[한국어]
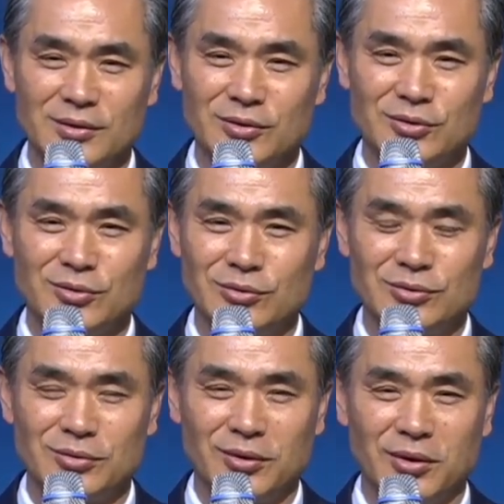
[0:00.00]
이거는
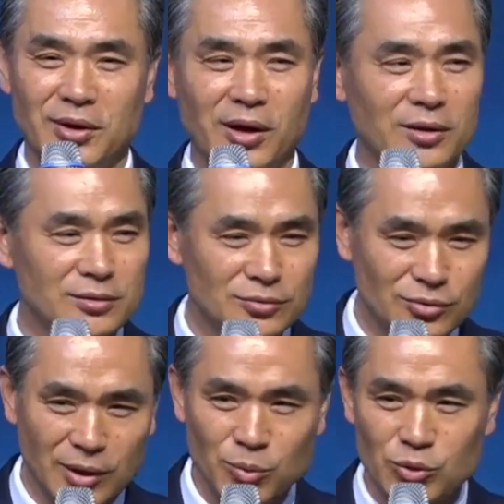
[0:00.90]
애들도
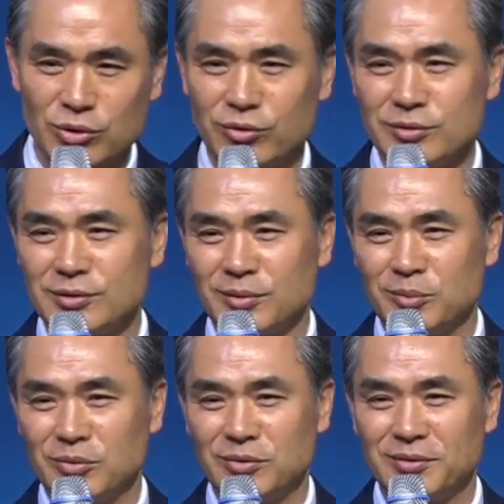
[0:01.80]
다 못 키웠는데
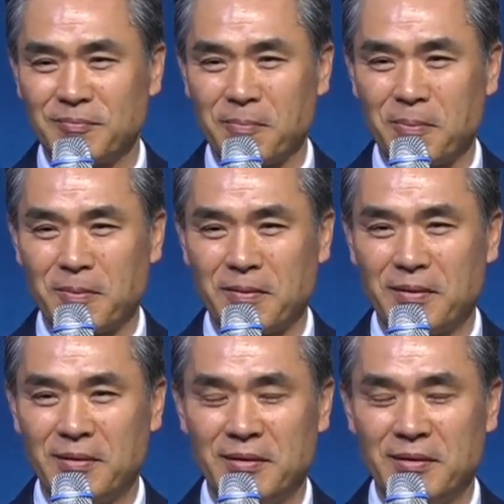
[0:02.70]
뭐. 에?